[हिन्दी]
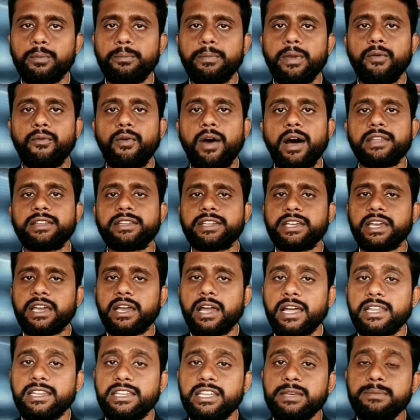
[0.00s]
और मेवात
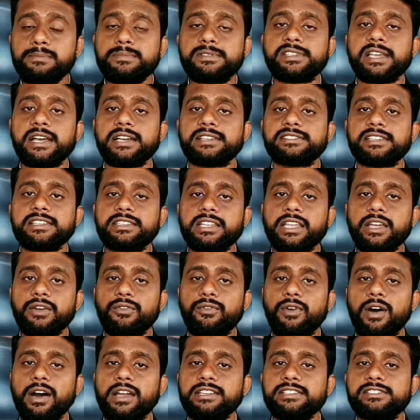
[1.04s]
की कदीम सियासत
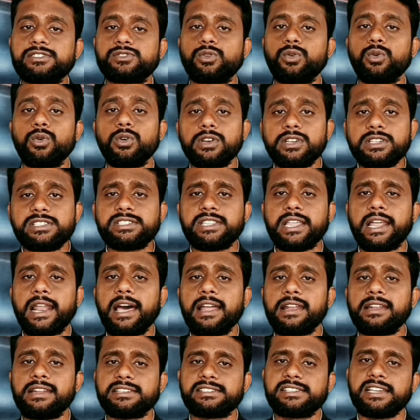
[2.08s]
के वारिस को इस
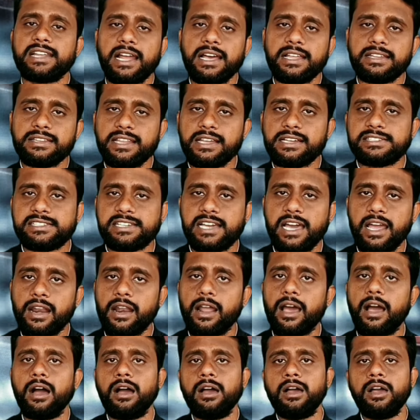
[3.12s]
तरह नज़रअंदाज
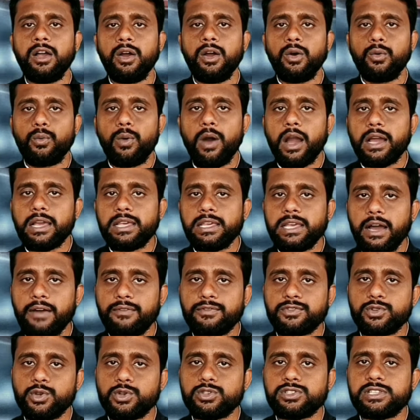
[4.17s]
करना वाकई
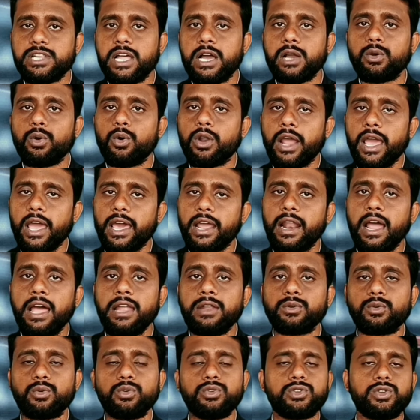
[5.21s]
अफसोसनाक और
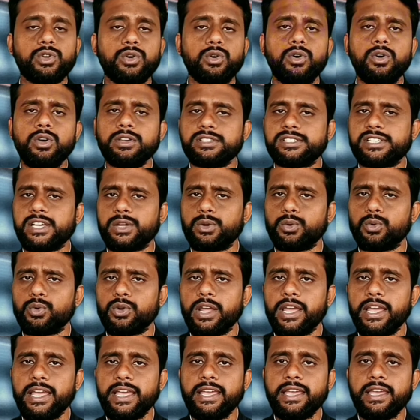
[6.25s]
हैरान कन तो
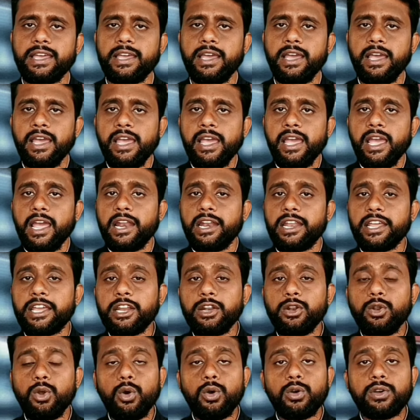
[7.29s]
ज़रूर है
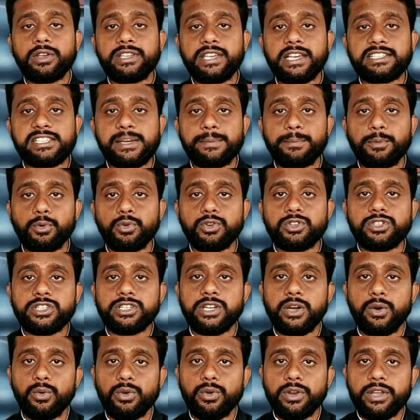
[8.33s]
लेकिन लोग ये सब
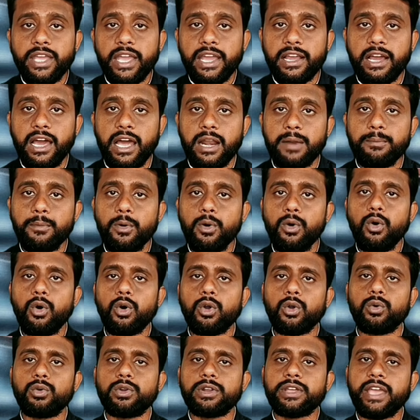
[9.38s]
कुछ उनके कर्मों
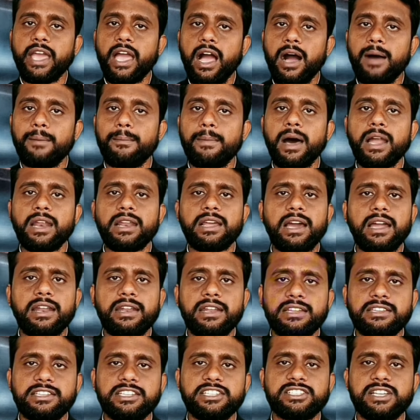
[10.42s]
और उनके अमाल
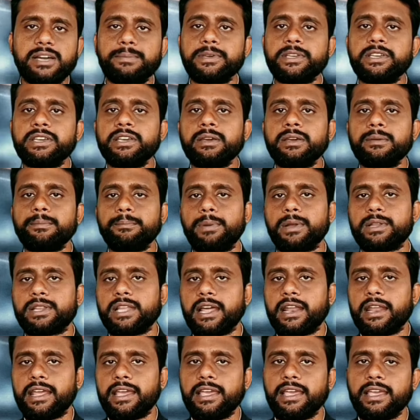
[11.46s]
का नतीजा भी
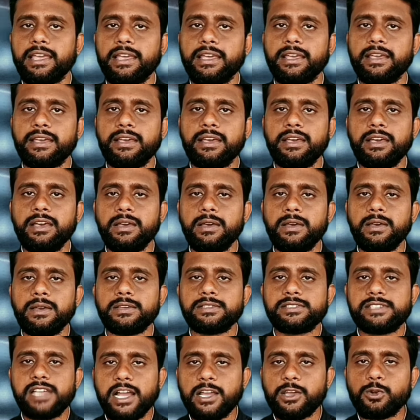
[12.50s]
बता रहे हैं
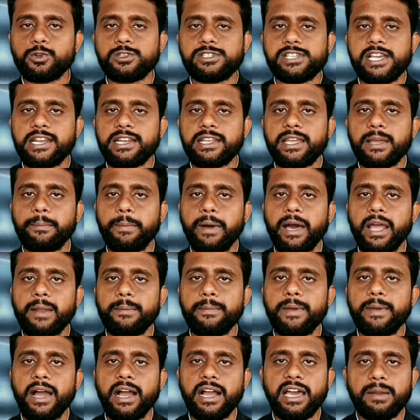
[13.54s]
जाकिर हुसैन के
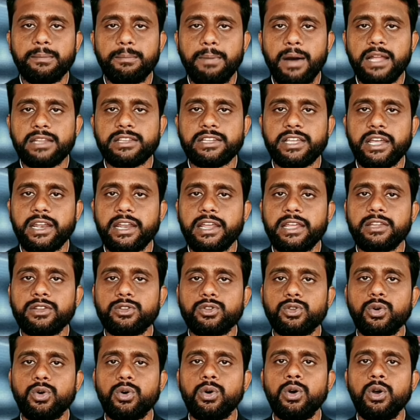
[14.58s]
बारे में अगर बात करें
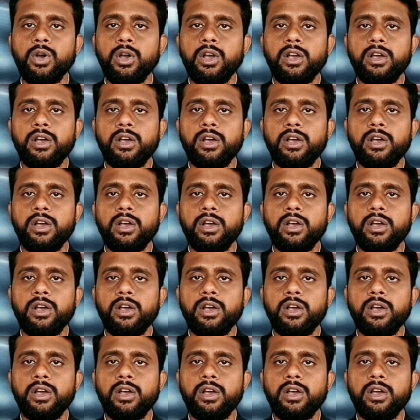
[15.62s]
तो